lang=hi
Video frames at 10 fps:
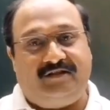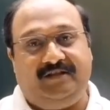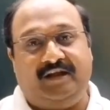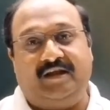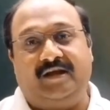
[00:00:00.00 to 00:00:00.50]

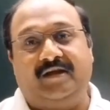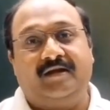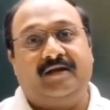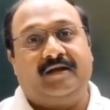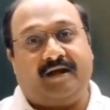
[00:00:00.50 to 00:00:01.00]
करते रहिए
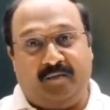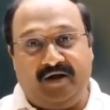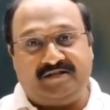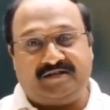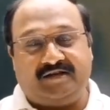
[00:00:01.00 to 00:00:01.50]

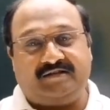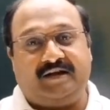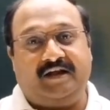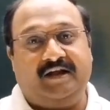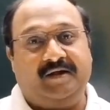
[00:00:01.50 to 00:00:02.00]
कमेंट्स करते
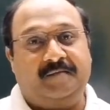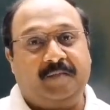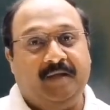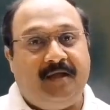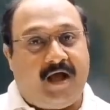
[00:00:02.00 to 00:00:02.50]
रहिए